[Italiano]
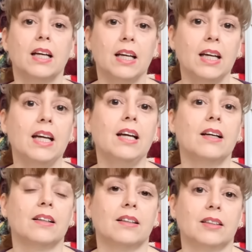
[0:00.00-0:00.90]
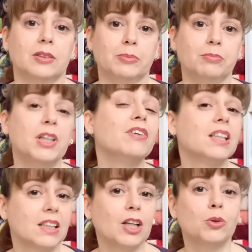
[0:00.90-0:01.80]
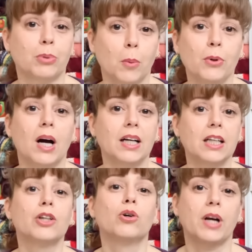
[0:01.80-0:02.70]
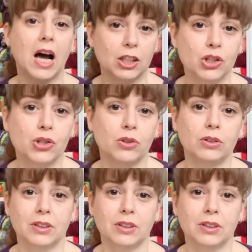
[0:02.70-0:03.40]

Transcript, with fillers: e eh, mi avete dato proprio anche il coraggio